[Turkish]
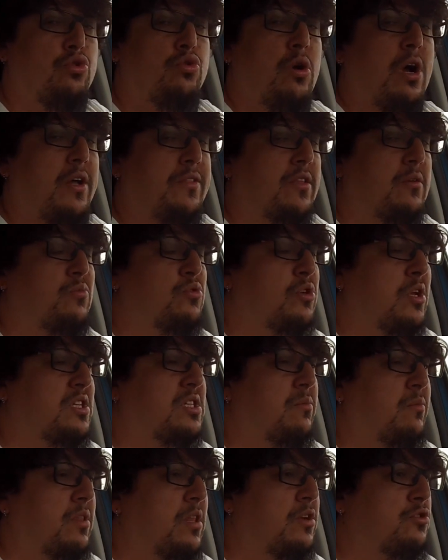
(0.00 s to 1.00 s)
Şu anda bu
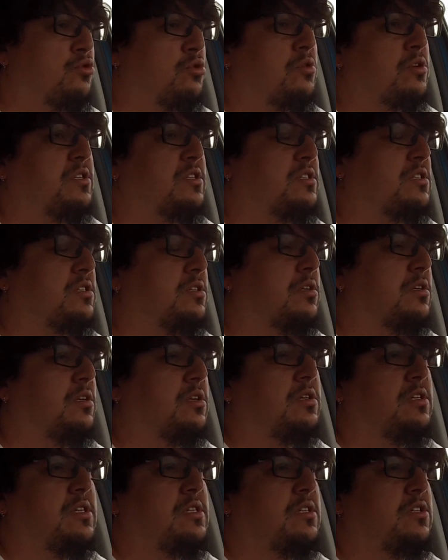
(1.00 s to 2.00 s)
şanzımanlar çok hızlı, e,
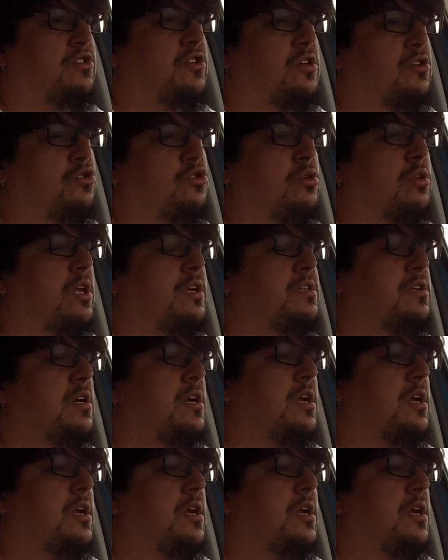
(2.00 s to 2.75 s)
hızlı çalışıyorlar